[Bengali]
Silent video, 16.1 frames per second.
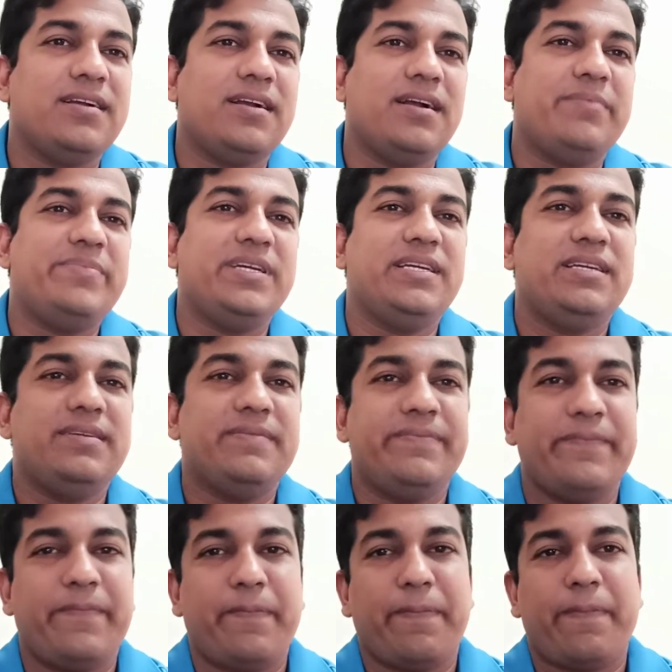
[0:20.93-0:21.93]
আপনি
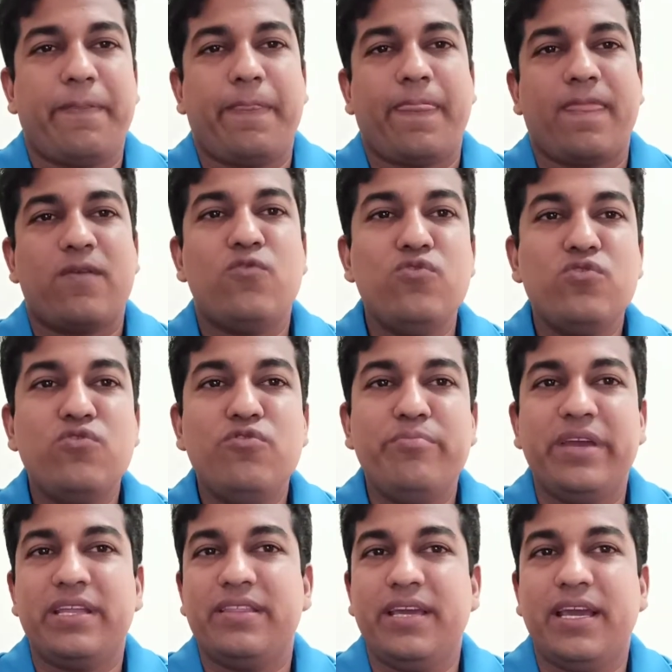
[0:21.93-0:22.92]
কোন কোন
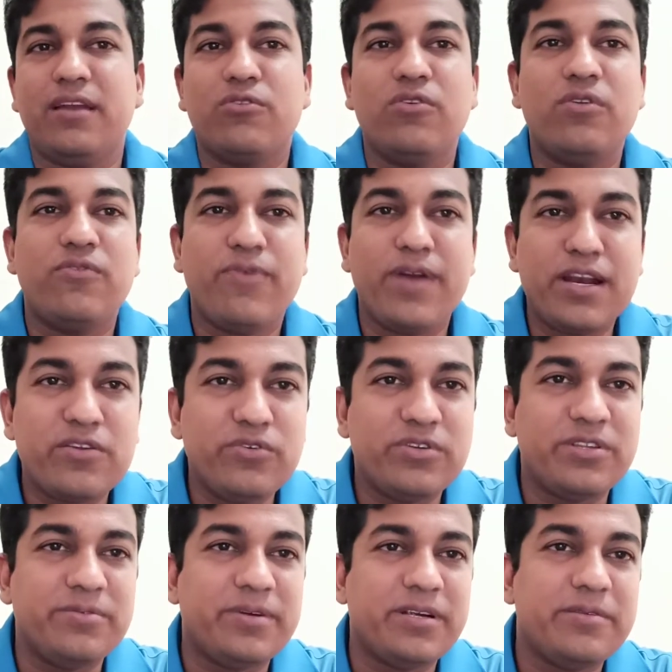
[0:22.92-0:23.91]
ব্যক্তি অ্যালকোহল ফান
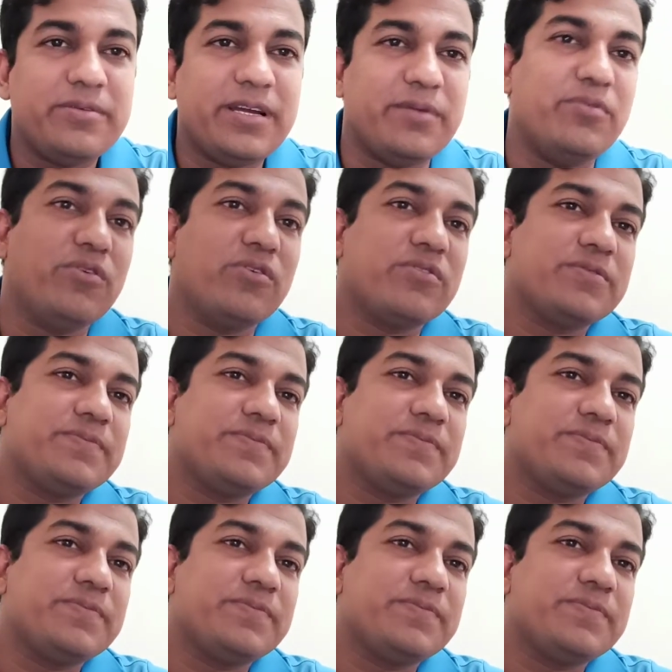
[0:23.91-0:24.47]
করতে পারবে এবং